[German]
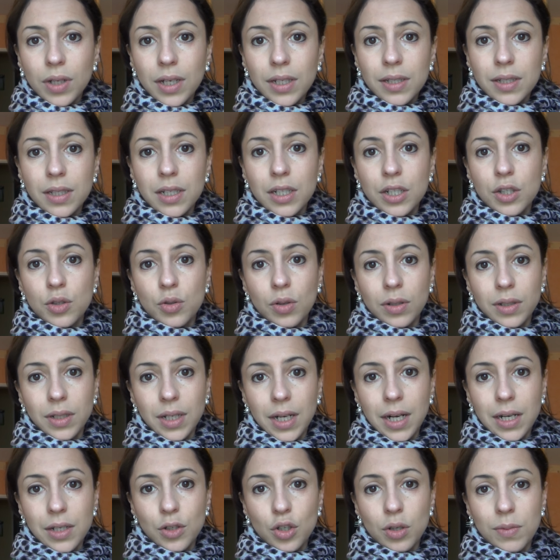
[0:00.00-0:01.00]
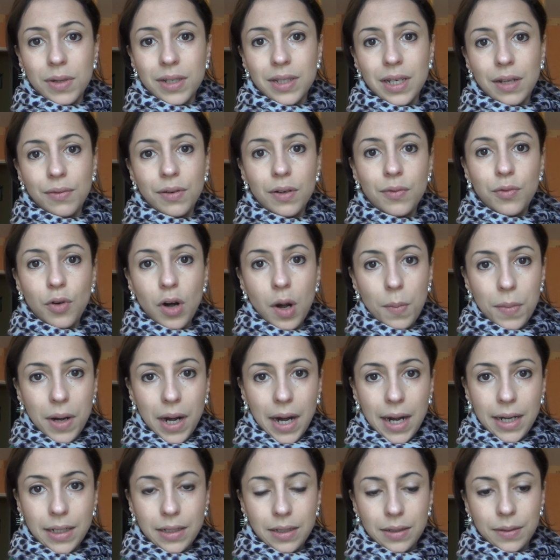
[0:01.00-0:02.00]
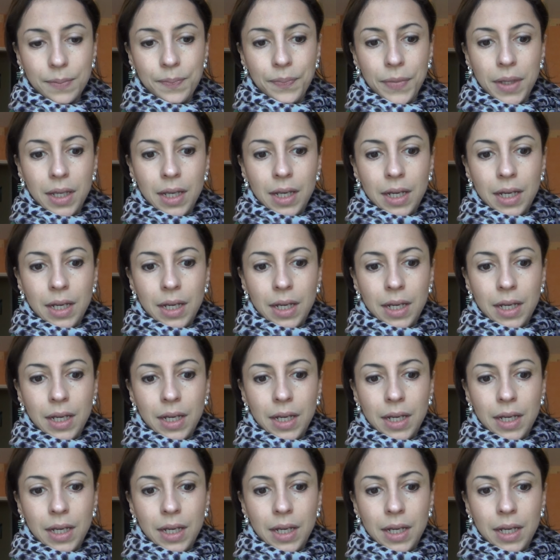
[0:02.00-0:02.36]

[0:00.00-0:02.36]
dass ich sonntags schon mal sehr viel vorbereite.